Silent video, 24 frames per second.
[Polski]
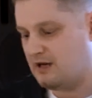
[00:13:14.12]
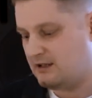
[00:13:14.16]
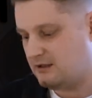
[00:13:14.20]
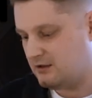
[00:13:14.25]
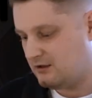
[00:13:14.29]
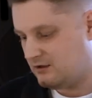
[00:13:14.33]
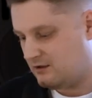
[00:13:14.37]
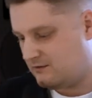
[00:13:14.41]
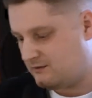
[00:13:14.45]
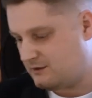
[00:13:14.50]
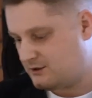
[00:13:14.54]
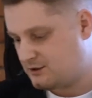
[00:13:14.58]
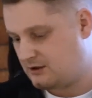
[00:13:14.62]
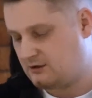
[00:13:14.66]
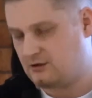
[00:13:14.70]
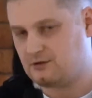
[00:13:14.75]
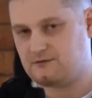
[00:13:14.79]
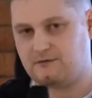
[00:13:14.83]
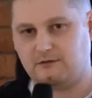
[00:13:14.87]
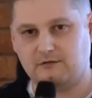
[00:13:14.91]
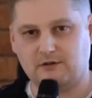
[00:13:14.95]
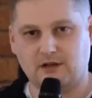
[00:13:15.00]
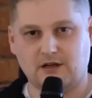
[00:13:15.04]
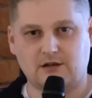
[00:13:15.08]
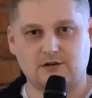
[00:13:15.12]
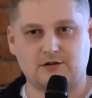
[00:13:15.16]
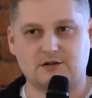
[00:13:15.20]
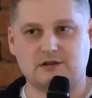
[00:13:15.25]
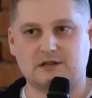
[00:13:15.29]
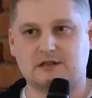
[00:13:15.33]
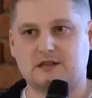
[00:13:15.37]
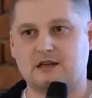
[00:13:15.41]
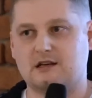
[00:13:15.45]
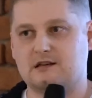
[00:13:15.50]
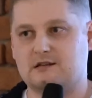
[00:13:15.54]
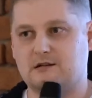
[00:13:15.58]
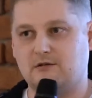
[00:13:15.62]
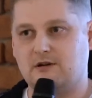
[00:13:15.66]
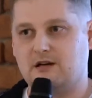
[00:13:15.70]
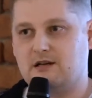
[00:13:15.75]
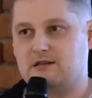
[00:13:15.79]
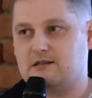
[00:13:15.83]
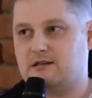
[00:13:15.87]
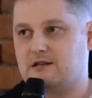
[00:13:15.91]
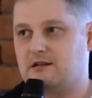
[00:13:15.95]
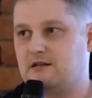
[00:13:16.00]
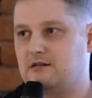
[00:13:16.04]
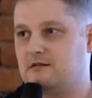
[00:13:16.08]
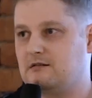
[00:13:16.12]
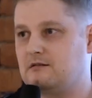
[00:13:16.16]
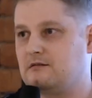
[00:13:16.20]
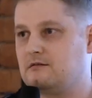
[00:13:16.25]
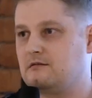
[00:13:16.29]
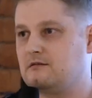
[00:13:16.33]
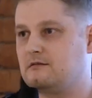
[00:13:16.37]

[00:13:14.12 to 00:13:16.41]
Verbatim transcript: Pythonowe. Czy ktoś w ogóle korzysta z Lowcasta?